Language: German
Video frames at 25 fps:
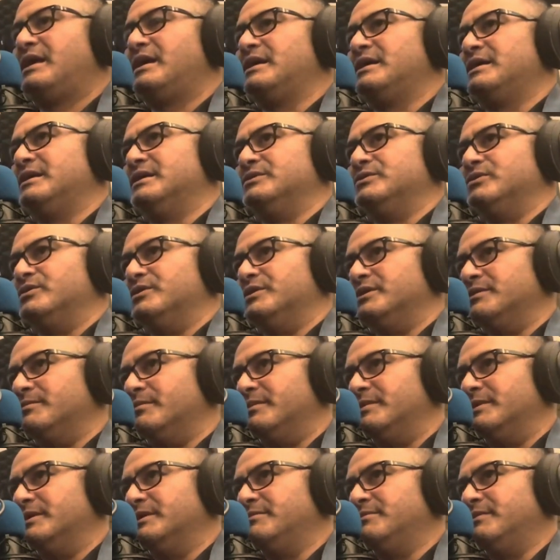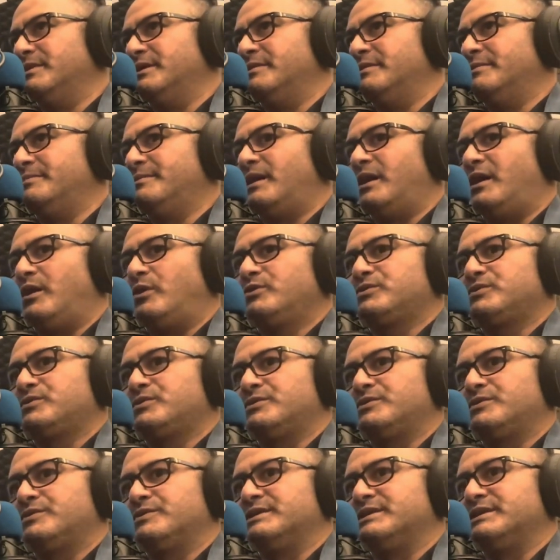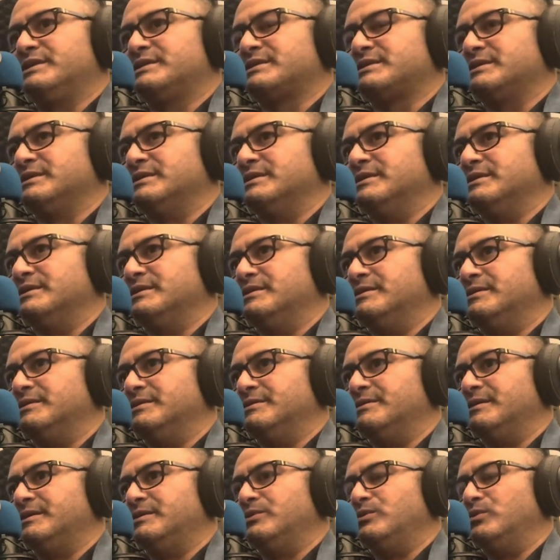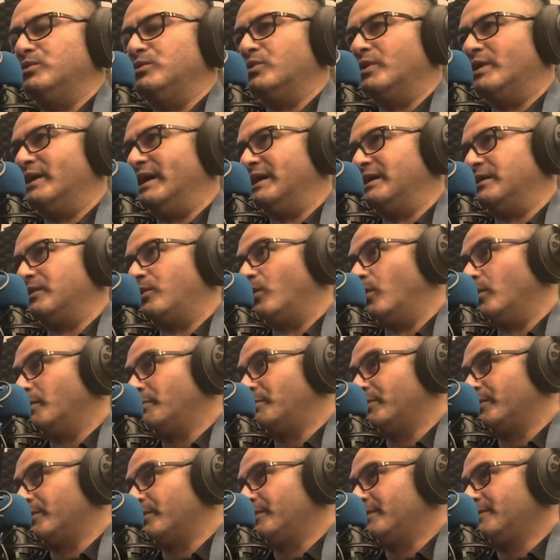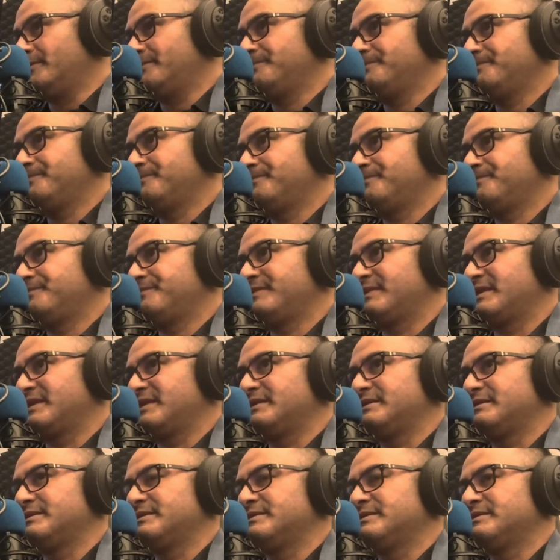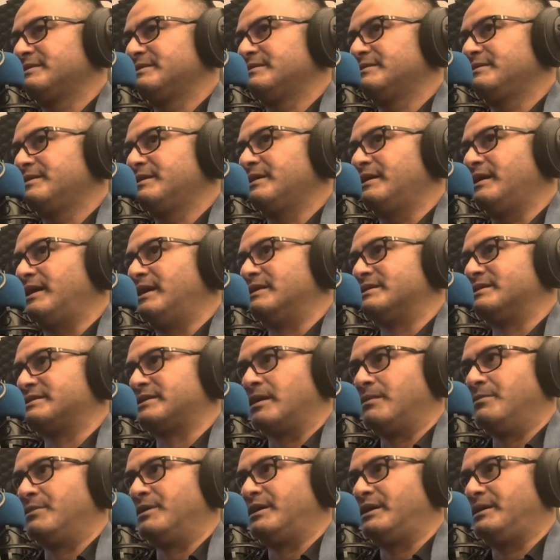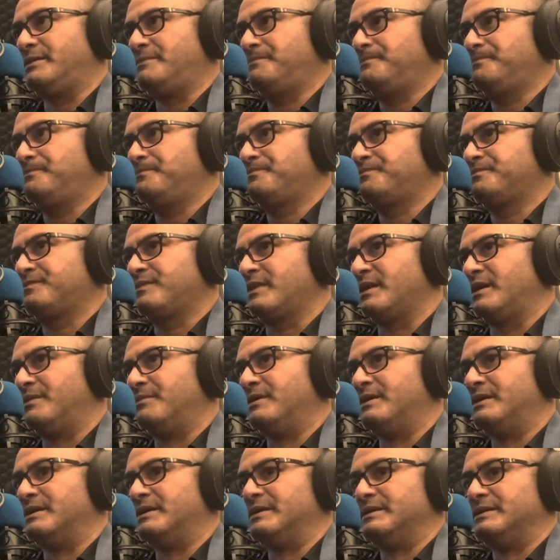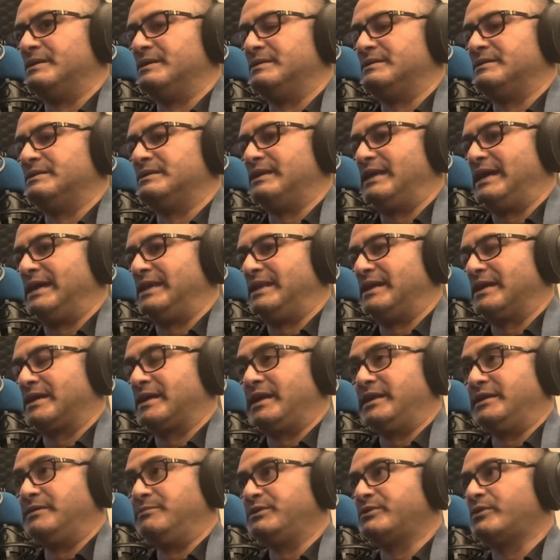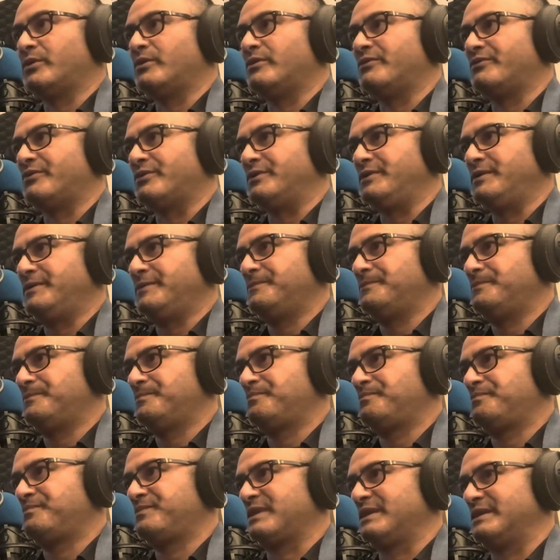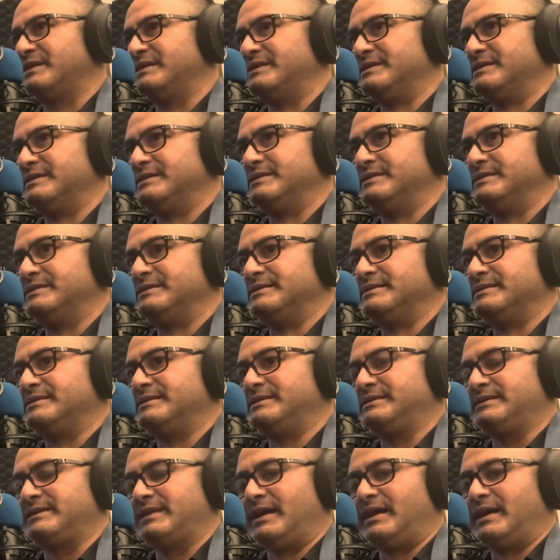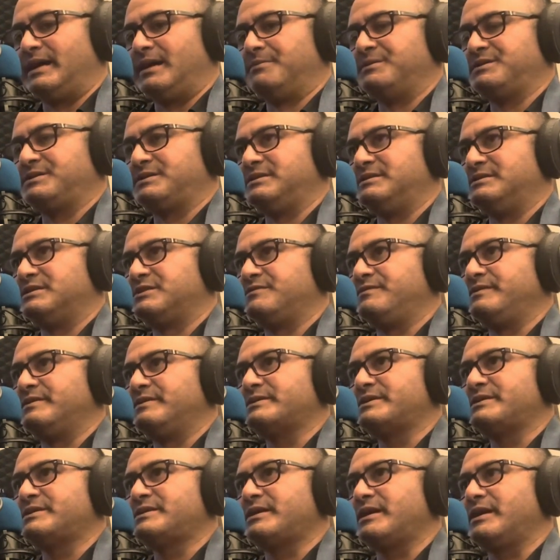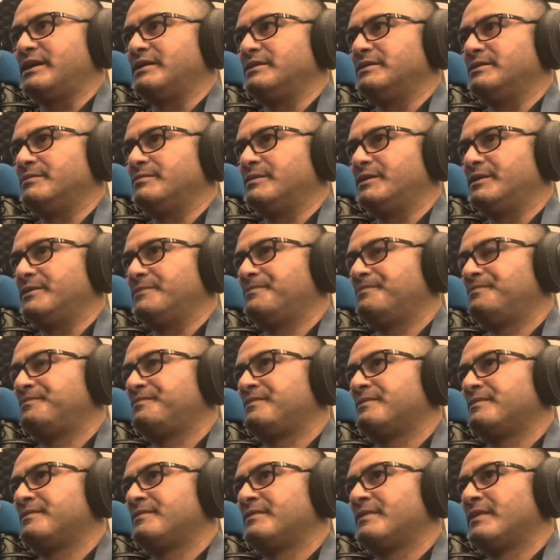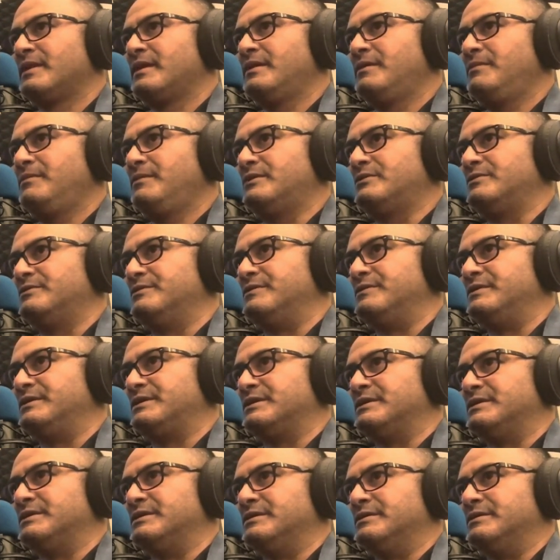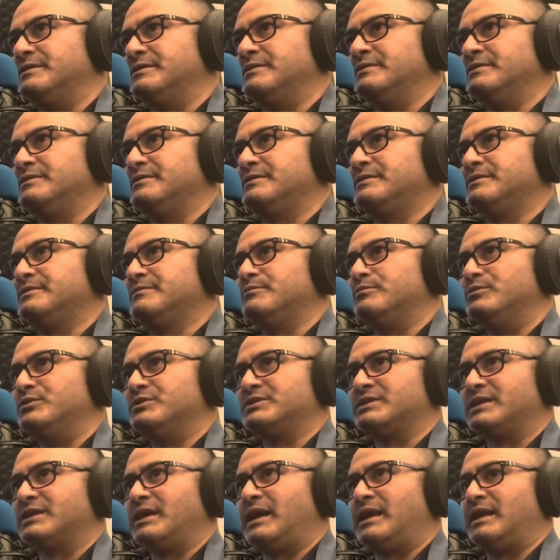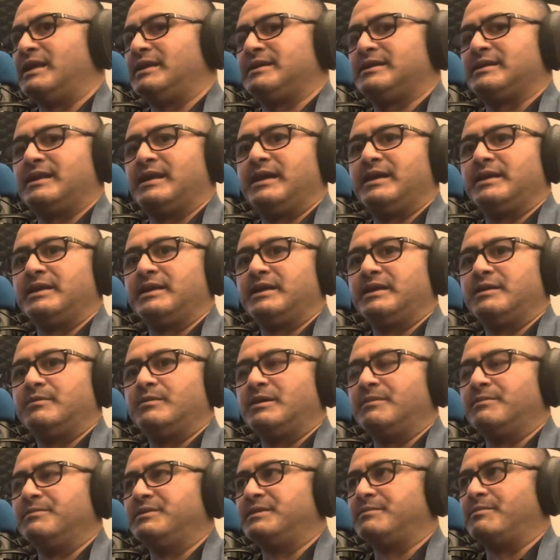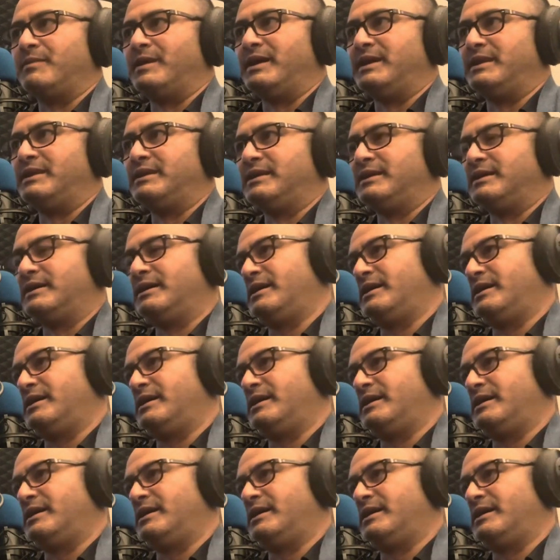Also genau. im, im, im, Auto ist äh, nur ein GoPro als Kamera, aber leider kein Mikrofon. Äh, da habe ich diese Schwierigkeiten immer und äh, muss halt leider immer mit meinem